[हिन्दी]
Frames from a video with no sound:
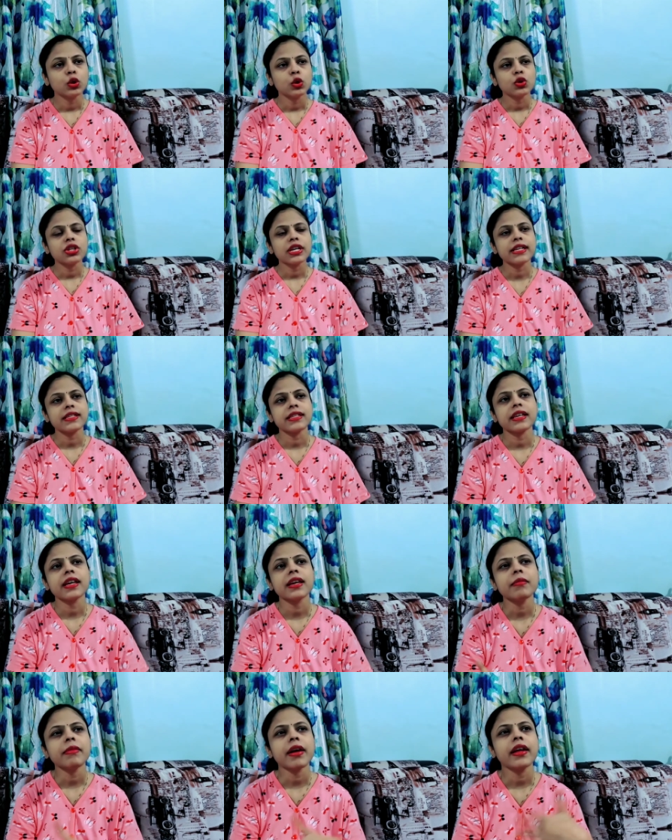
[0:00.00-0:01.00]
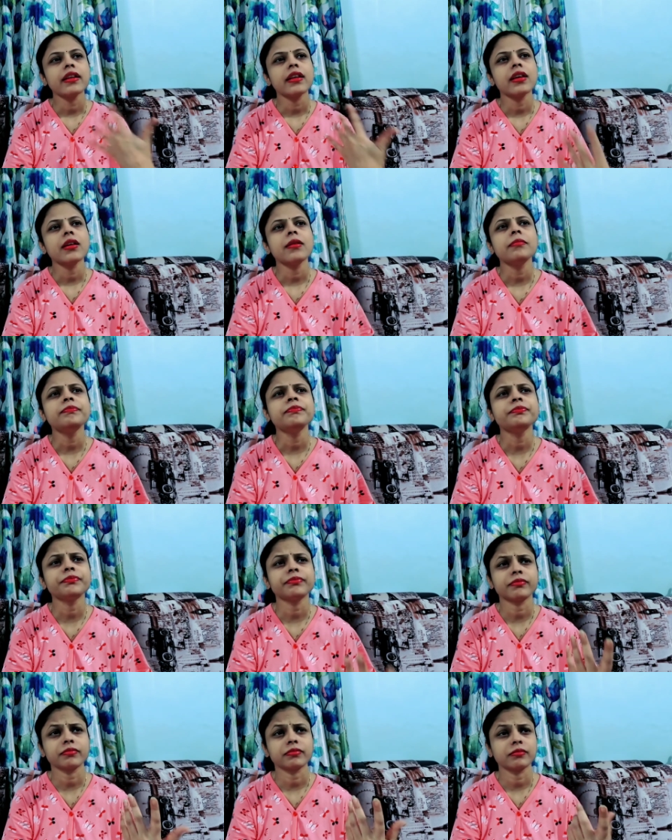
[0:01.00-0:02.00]
तो जैसे ही
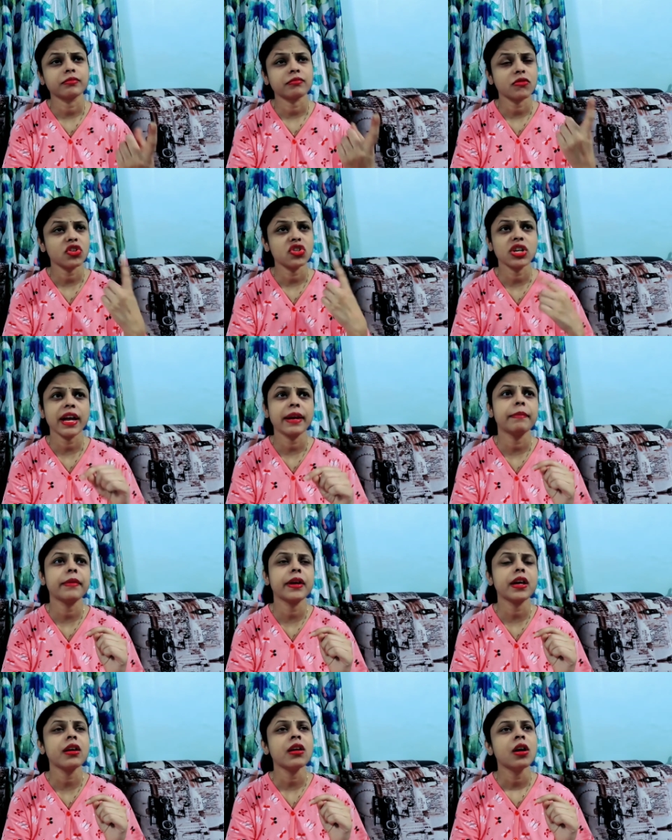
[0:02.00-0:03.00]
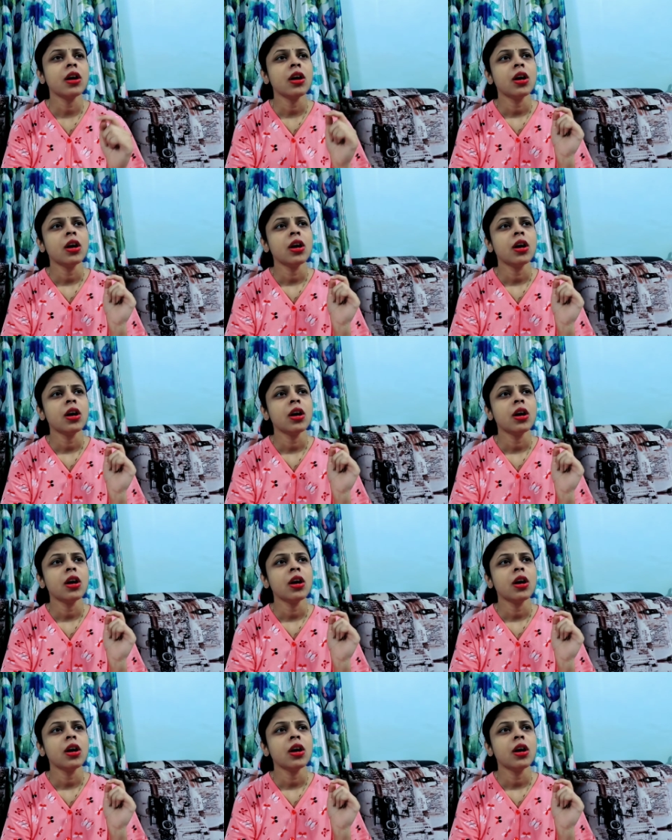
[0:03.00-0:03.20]
मैंने जैन में